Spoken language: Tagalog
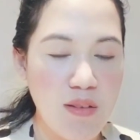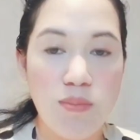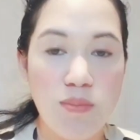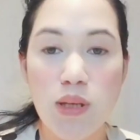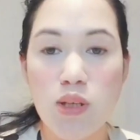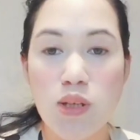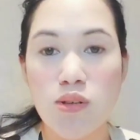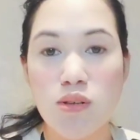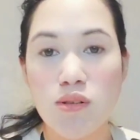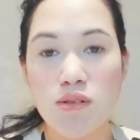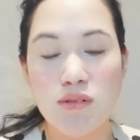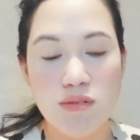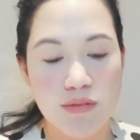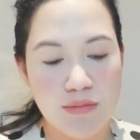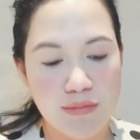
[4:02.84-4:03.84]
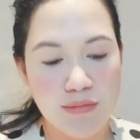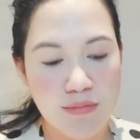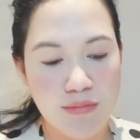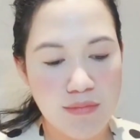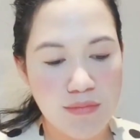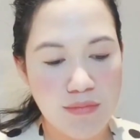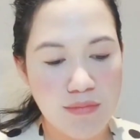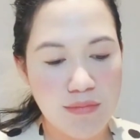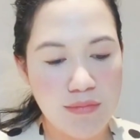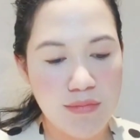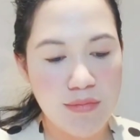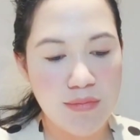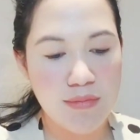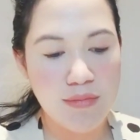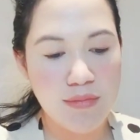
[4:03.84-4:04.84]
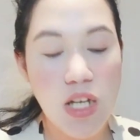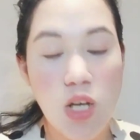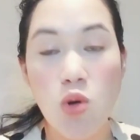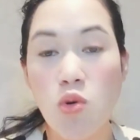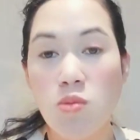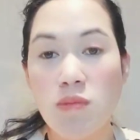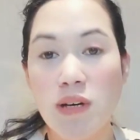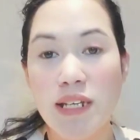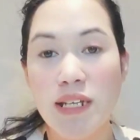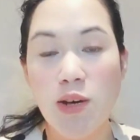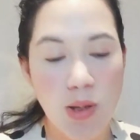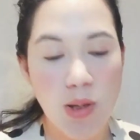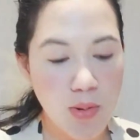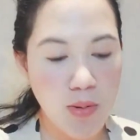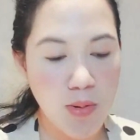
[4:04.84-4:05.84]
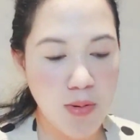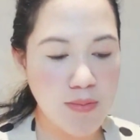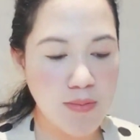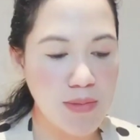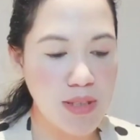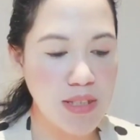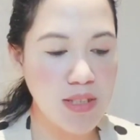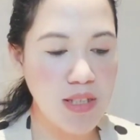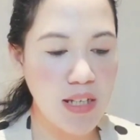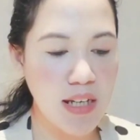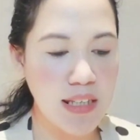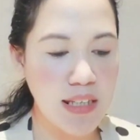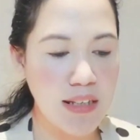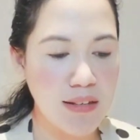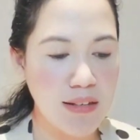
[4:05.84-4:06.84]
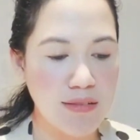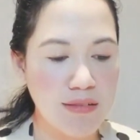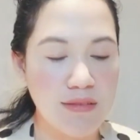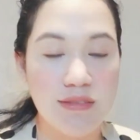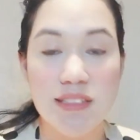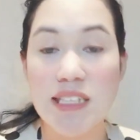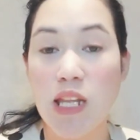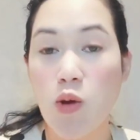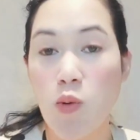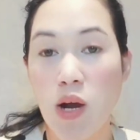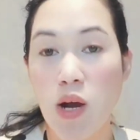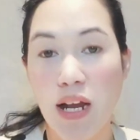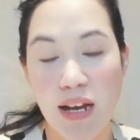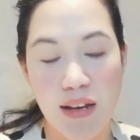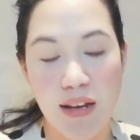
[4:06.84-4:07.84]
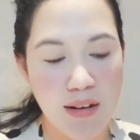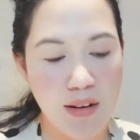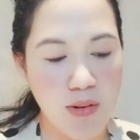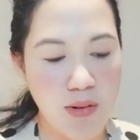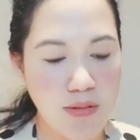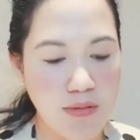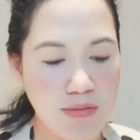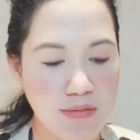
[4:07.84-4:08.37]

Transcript: Pero Nakuma daw ako, Miss Jackie, ng dalawang araw.